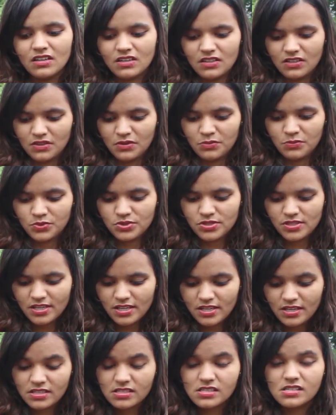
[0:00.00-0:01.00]
आ,
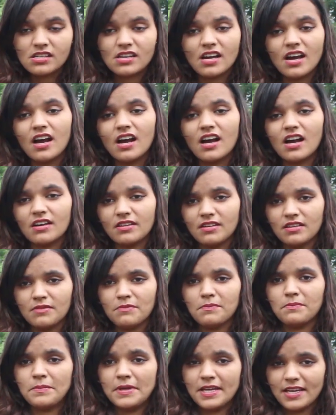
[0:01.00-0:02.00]
मुझे किसी आ,
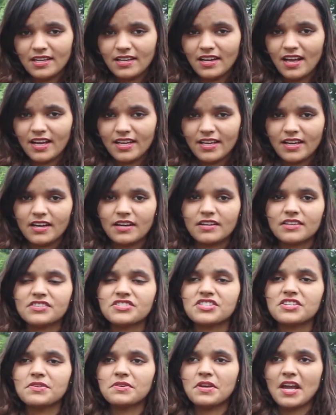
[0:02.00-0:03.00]
मेल आया
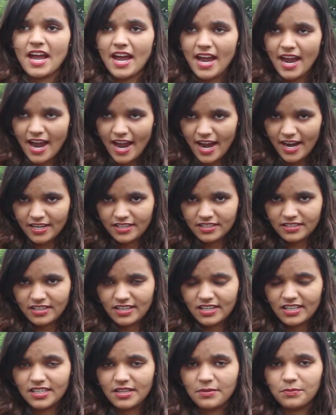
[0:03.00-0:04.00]
किसी ऐड
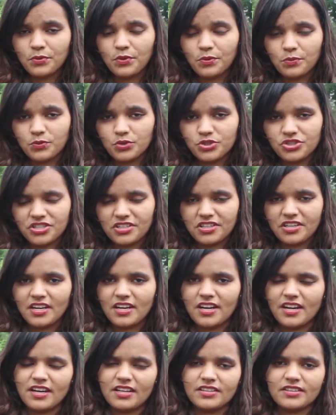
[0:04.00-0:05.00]
के लिए प्रमोशन
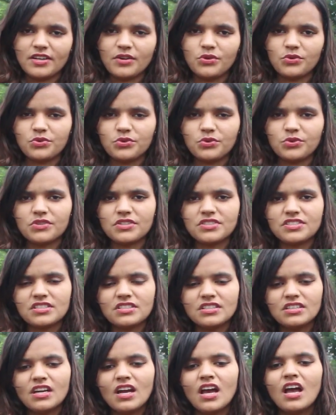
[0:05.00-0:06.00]
कराना था उनको
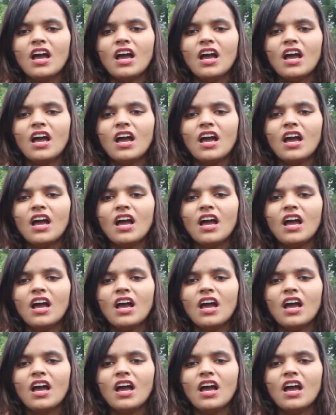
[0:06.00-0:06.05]
किसी